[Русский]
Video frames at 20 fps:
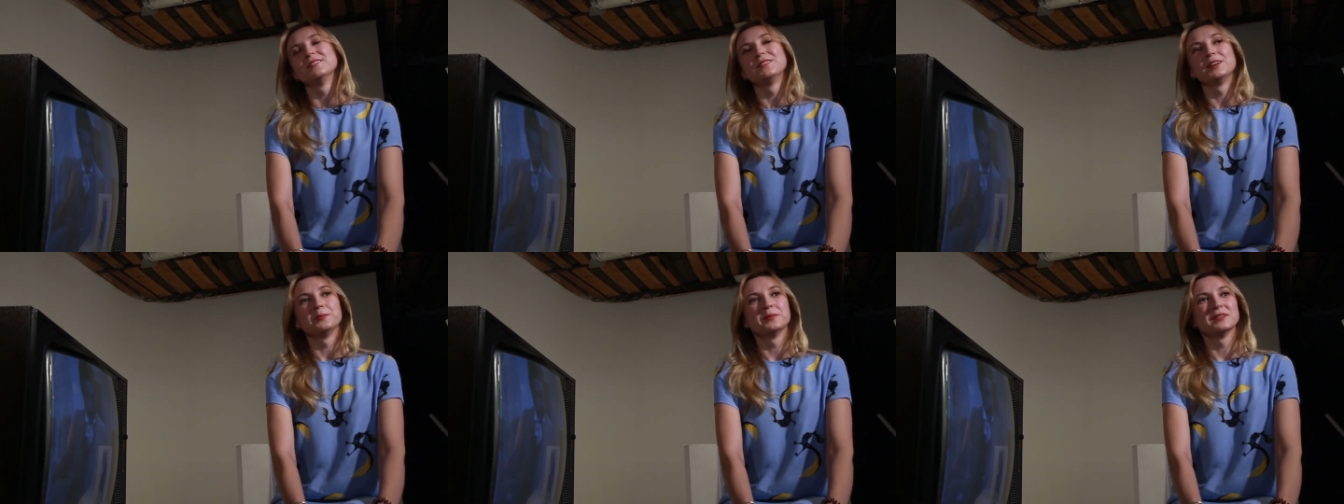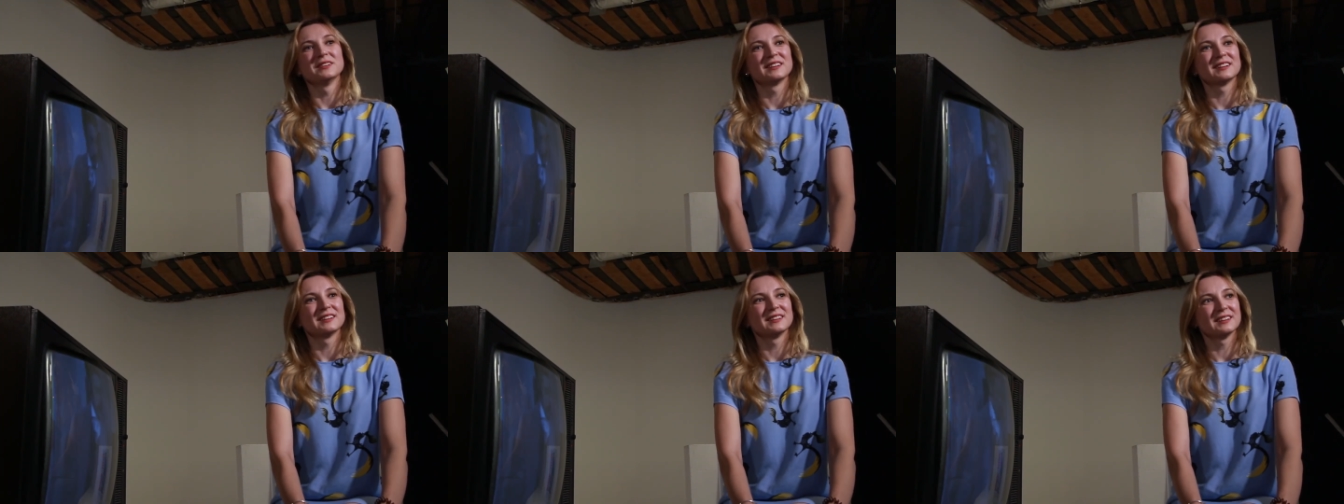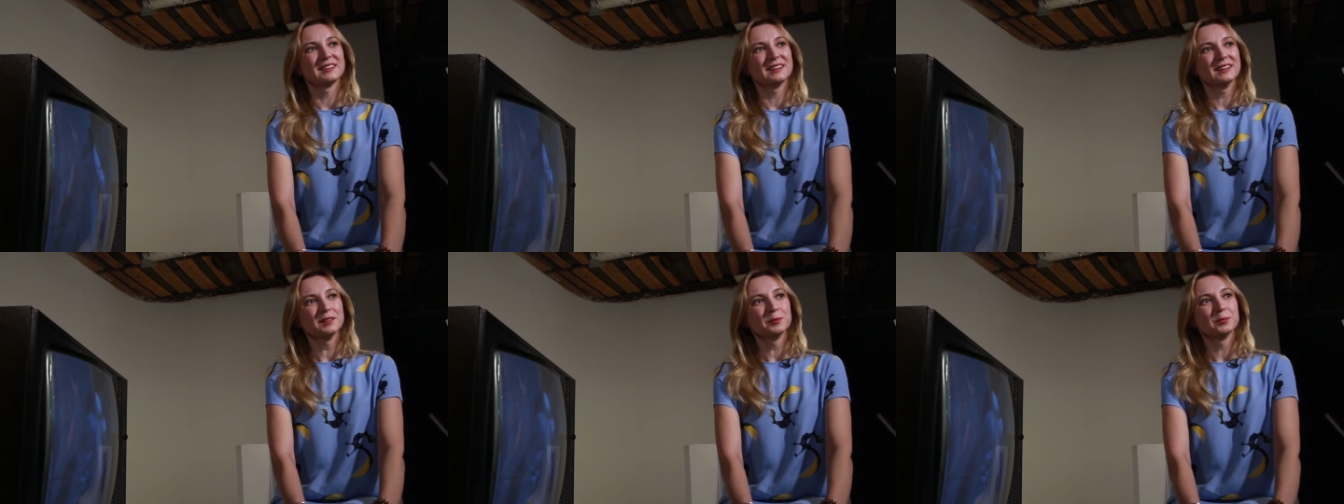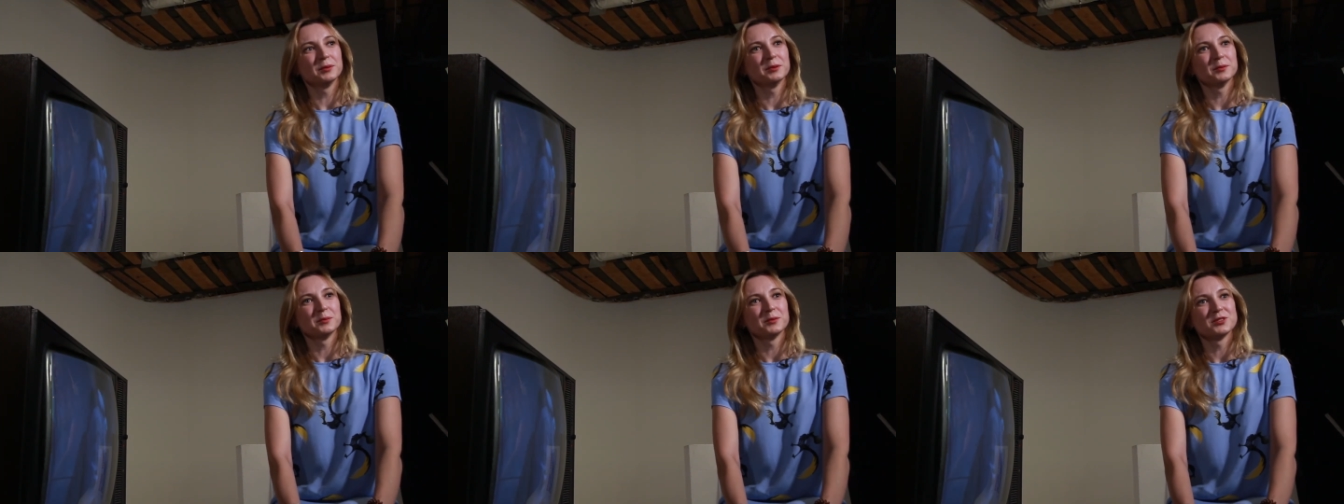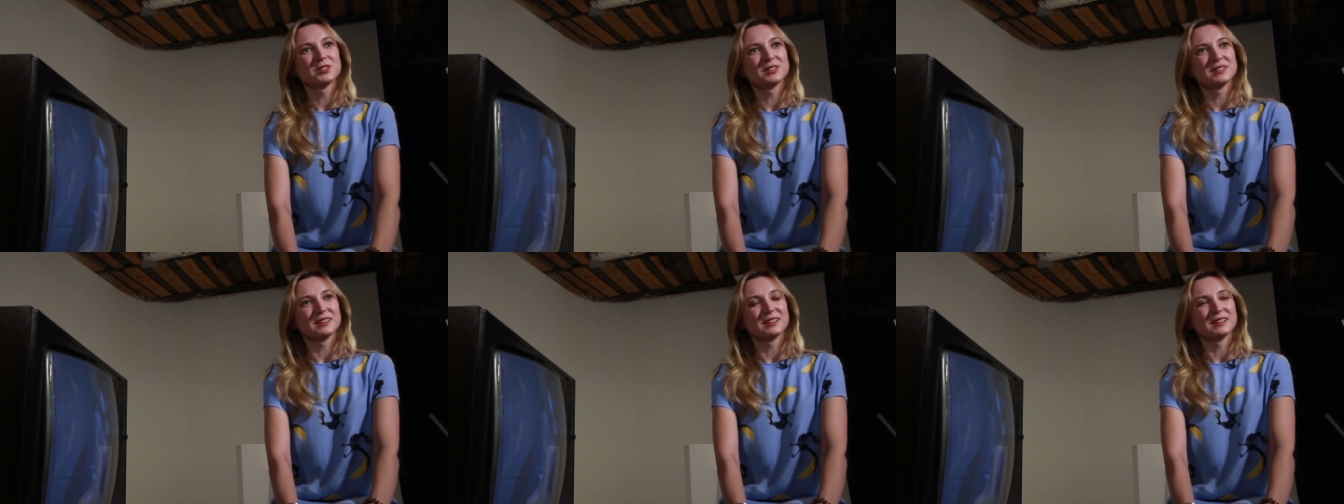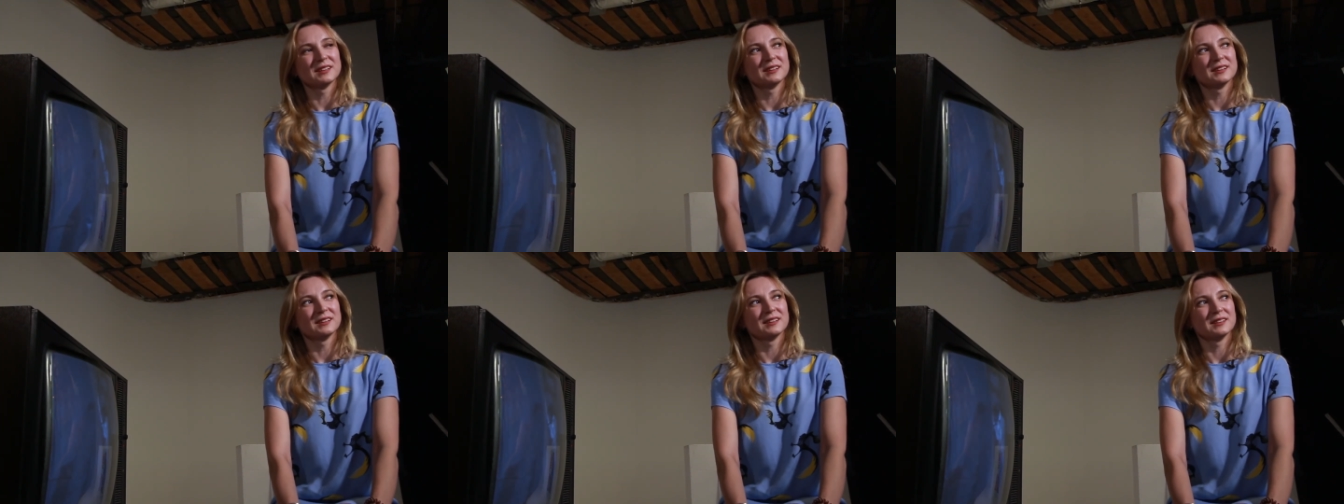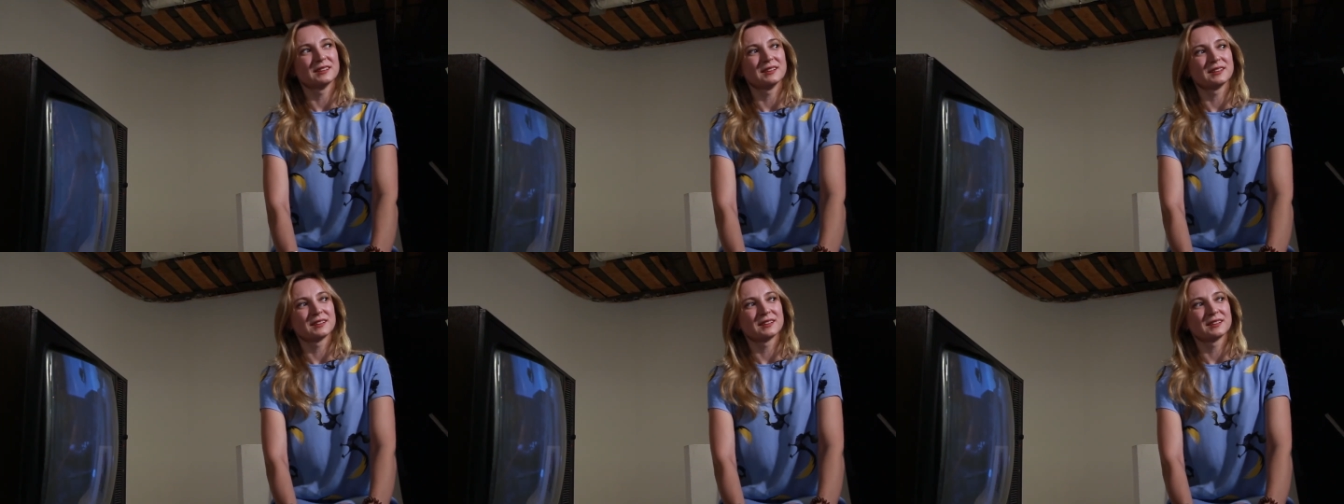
«Время секонд-хенд», потому что,